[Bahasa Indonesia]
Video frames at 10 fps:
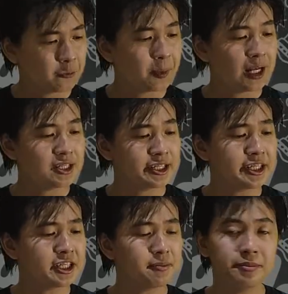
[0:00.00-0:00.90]
kepalanya
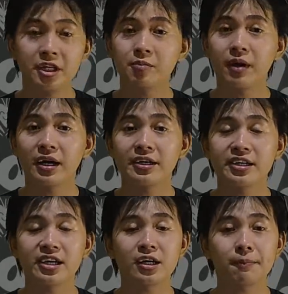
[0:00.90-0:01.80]
ini mirip banget
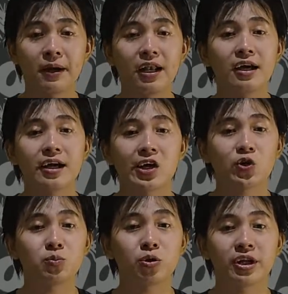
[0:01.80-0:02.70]
dengan kepala
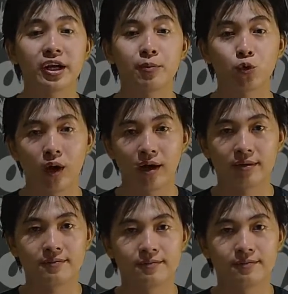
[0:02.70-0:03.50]
kartun boneka beruang.